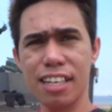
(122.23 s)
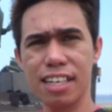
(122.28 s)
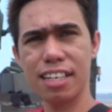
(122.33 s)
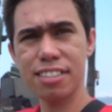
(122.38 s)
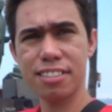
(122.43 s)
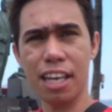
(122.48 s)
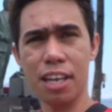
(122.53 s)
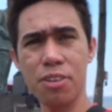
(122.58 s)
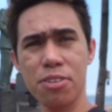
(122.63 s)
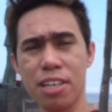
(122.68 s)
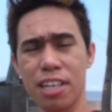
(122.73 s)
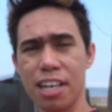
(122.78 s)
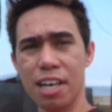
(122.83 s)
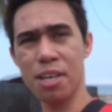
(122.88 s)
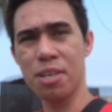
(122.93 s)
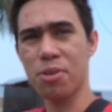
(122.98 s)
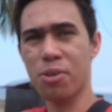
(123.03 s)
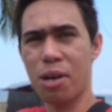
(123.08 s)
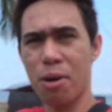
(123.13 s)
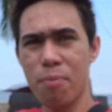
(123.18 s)
na sa'yo na
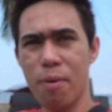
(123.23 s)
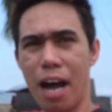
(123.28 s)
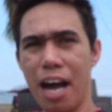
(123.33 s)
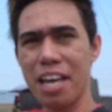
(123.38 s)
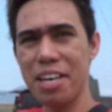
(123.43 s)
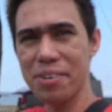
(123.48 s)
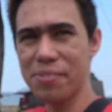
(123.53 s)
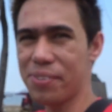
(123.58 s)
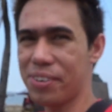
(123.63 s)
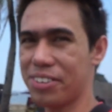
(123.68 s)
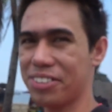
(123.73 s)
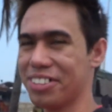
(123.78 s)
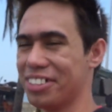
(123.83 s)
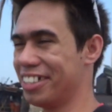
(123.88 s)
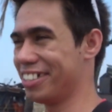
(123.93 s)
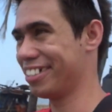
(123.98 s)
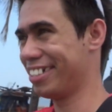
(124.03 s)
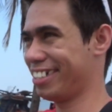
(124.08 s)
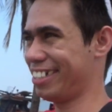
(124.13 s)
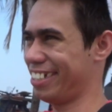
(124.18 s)
lang yung kabayo mo.
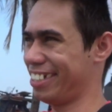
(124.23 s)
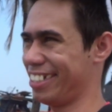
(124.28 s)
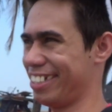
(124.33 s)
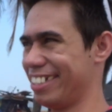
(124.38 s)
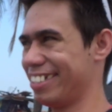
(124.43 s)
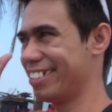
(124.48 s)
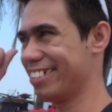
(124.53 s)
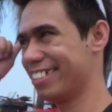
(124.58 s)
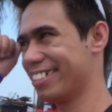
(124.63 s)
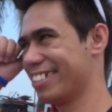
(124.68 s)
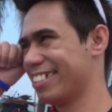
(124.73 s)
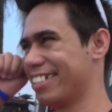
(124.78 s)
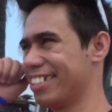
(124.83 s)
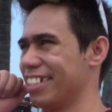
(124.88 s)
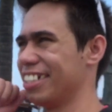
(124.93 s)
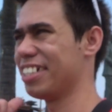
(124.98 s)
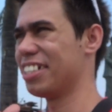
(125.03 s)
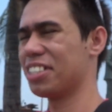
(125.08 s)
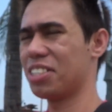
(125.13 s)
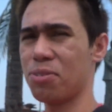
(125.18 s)

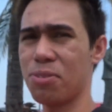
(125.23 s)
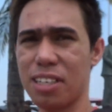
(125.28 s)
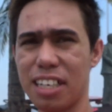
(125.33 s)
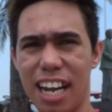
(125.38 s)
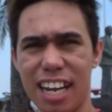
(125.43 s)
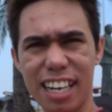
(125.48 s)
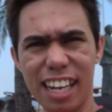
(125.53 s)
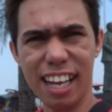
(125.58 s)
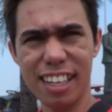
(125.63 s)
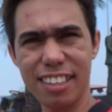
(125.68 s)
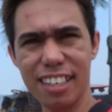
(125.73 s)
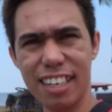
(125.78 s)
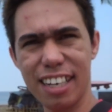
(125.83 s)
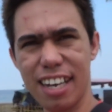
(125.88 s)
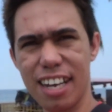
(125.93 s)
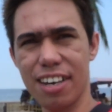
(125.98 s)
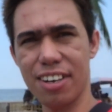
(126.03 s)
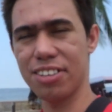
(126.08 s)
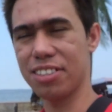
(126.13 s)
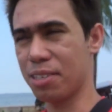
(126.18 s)
So maglalakad na
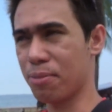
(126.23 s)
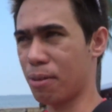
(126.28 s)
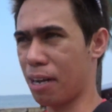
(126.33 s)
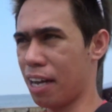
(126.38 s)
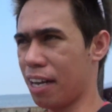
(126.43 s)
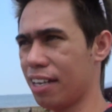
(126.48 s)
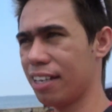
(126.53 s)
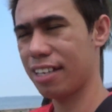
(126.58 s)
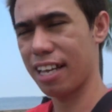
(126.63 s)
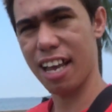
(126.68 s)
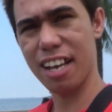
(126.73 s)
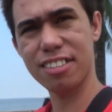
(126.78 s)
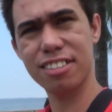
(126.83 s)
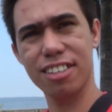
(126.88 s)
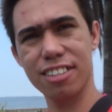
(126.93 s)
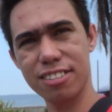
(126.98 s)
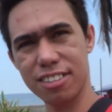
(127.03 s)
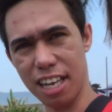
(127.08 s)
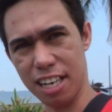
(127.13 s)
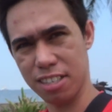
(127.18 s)
lang ako, di ba?
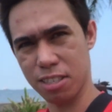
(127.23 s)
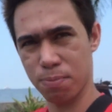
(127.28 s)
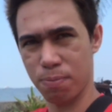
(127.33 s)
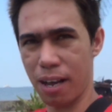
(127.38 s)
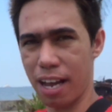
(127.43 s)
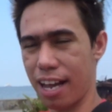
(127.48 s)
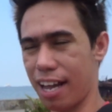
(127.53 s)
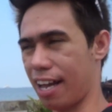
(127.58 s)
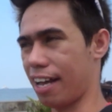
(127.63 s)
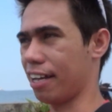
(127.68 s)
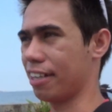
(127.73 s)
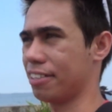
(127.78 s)
Exercise pa.